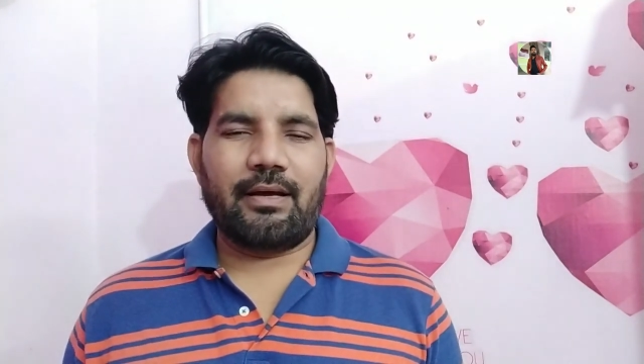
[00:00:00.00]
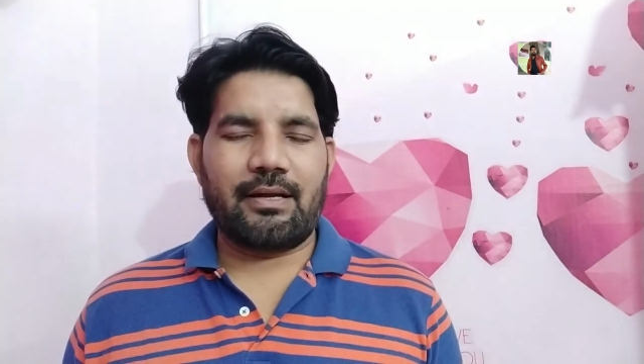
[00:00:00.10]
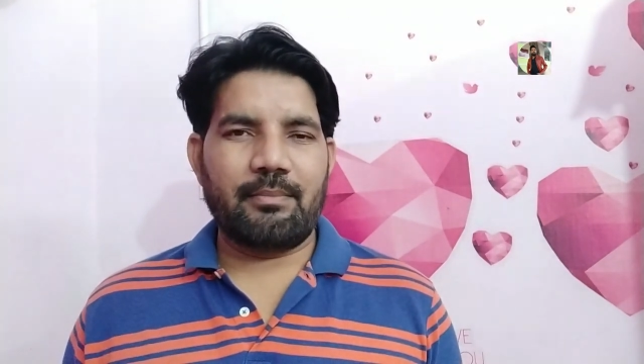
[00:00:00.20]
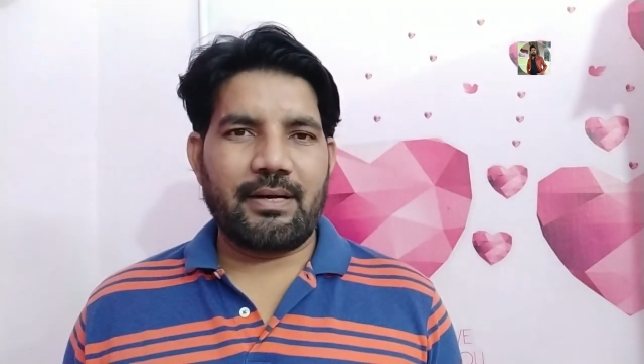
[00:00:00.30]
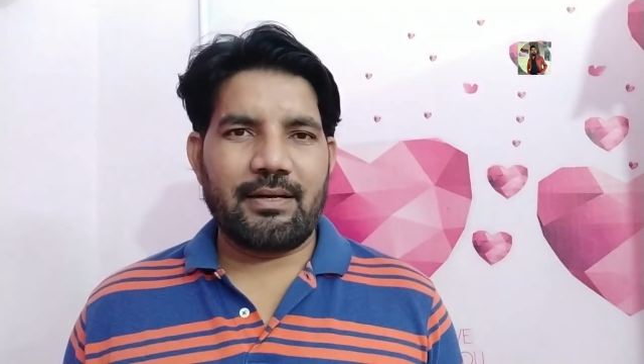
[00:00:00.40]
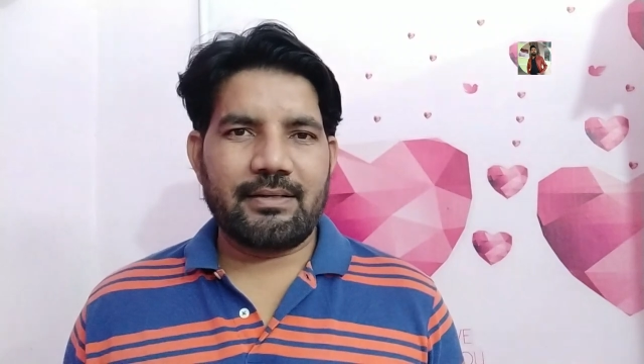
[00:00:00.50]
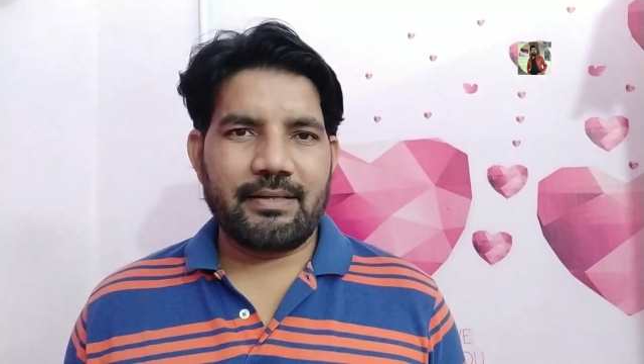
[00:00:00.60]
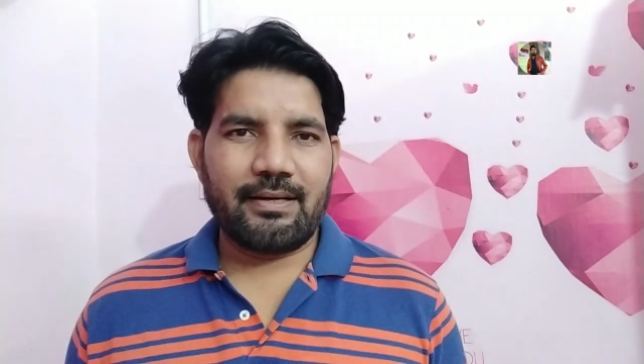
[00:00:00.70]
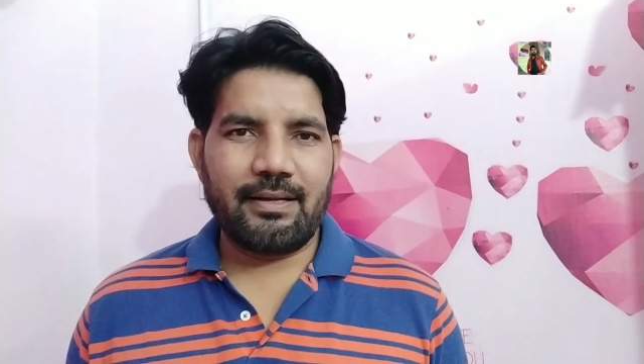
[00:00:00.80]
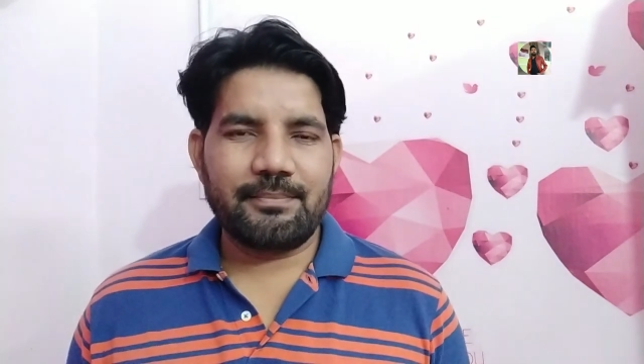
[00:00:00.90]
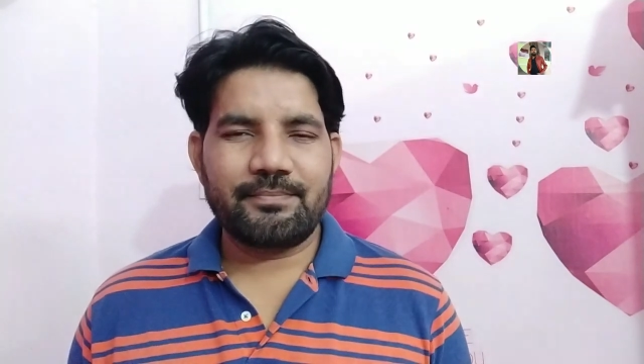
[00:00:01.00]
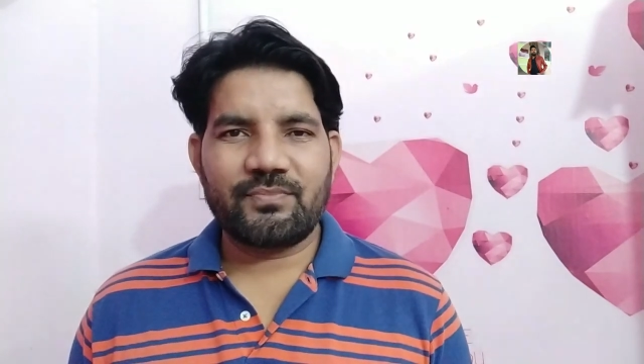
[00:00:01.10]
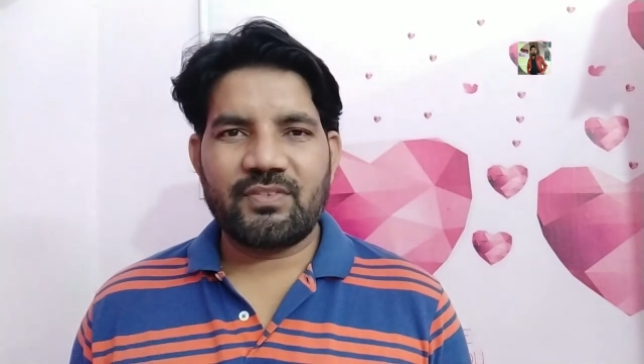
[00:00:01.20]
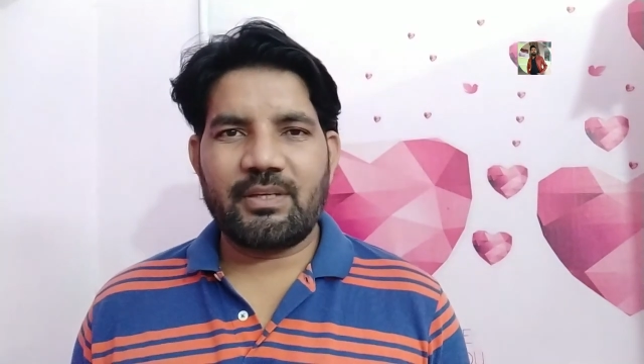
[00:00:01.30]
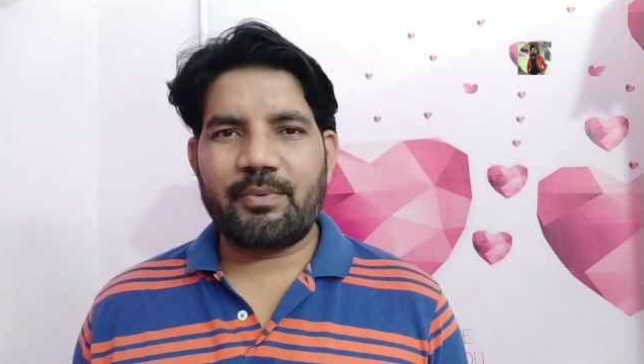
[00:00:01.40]
అట్లా మాట్లాడితే ఎట్లా
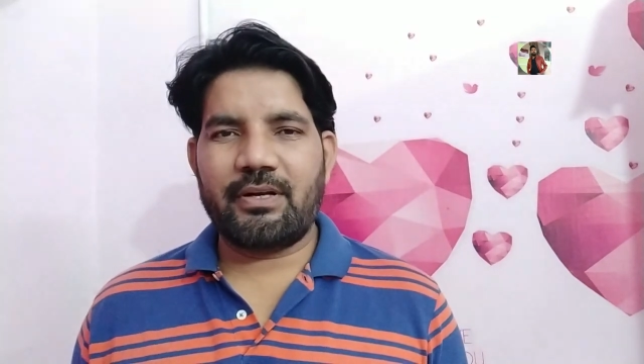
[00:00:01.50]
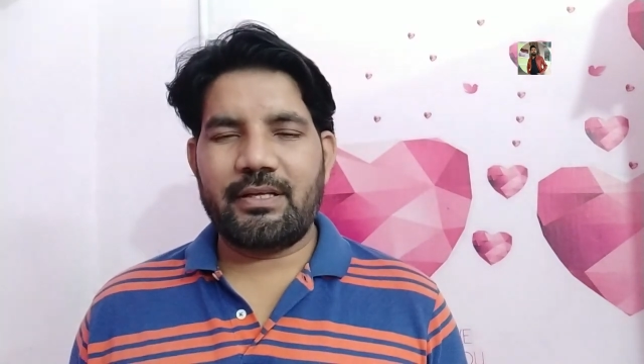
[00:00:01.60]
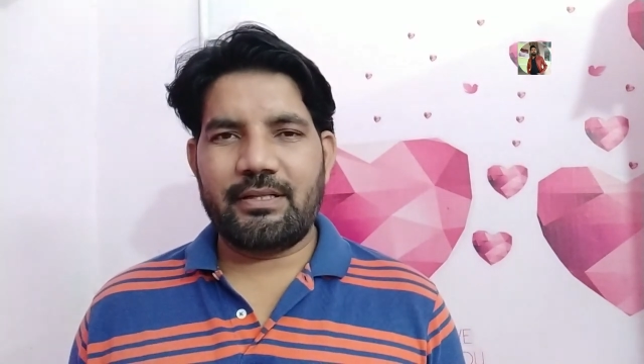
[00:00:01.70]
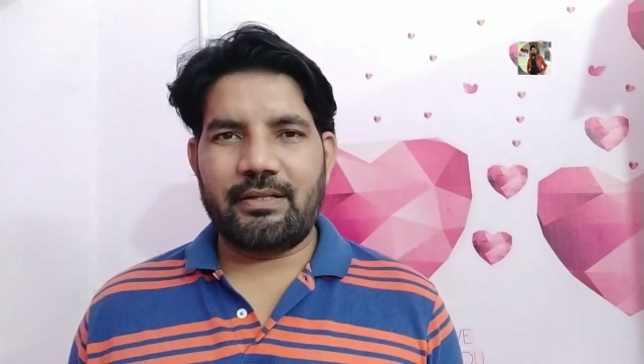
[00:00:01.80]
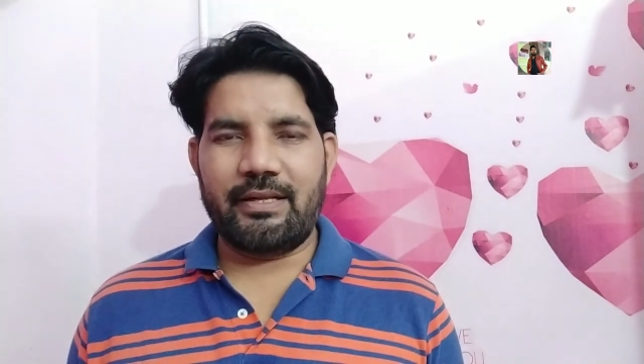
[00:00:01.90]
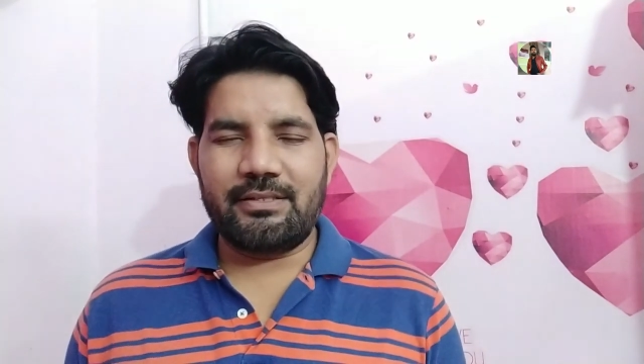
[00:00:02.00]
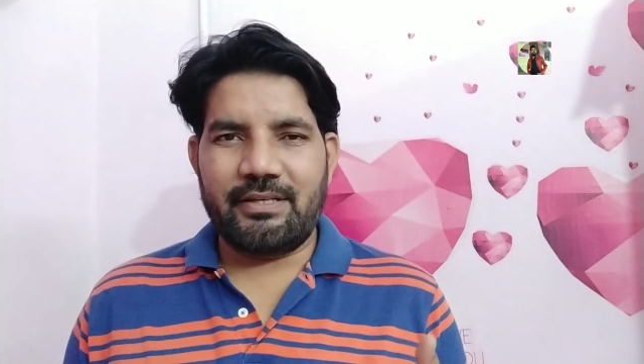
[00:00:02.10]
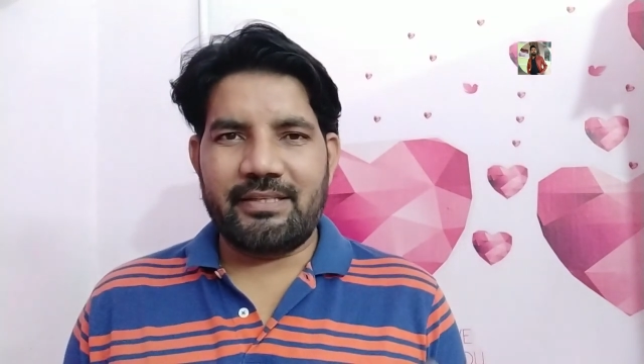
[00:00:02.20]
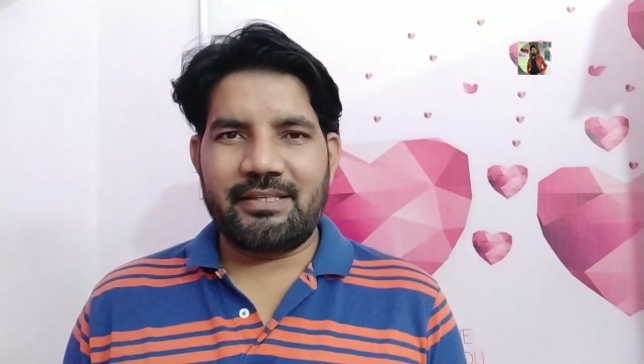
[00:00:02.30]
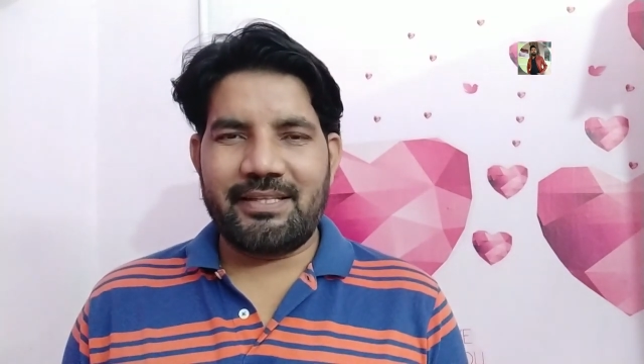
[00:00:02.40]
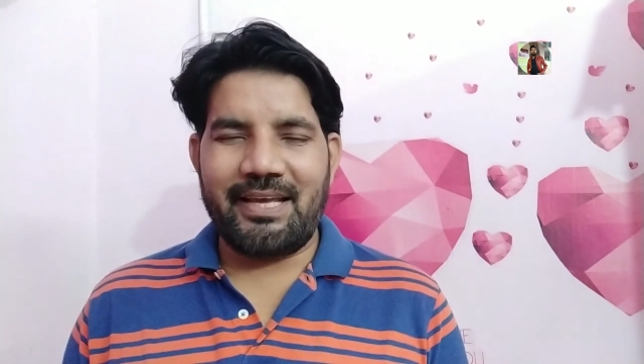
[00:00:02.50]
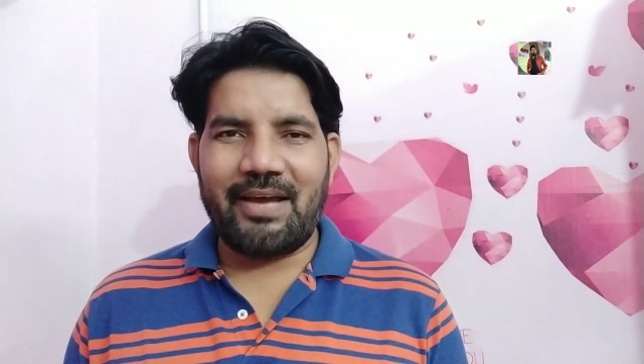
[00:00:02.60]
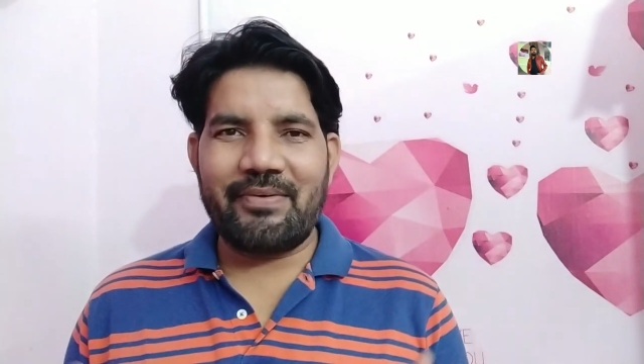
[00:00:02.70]
చెప్పండి నేను చేసేదే